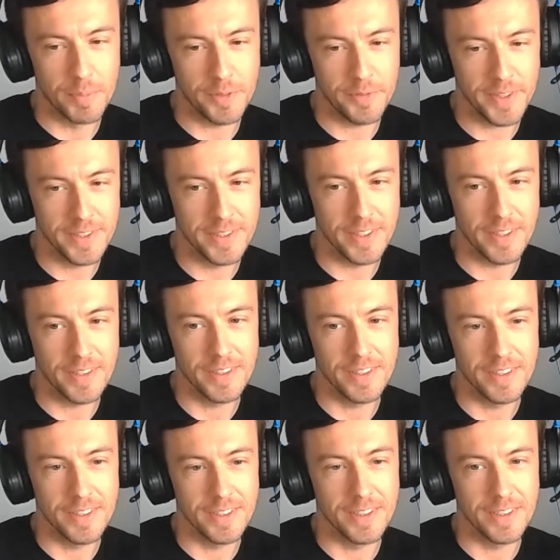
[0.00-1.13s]
профессор,
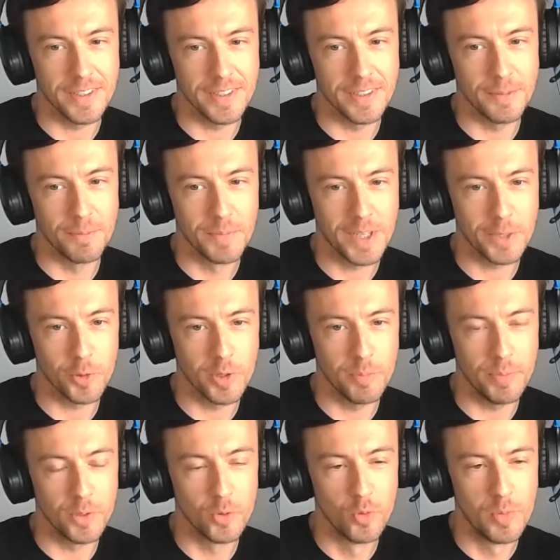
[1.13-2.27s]
э, который
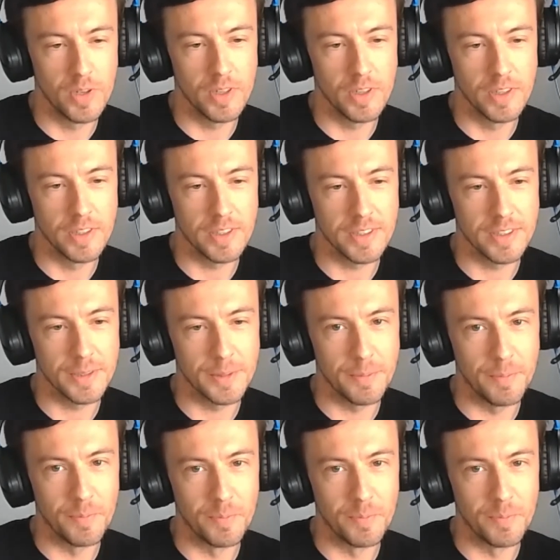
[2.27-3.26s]
придумал э,